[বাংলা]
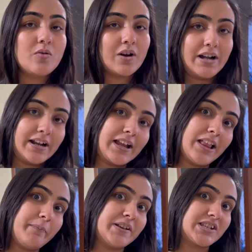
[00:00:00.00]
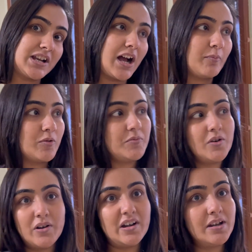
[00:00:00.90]
ওখানটা খেলে বেশি গা বমি
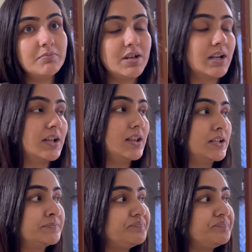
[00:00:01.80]
করে ক্রিমটা খেলে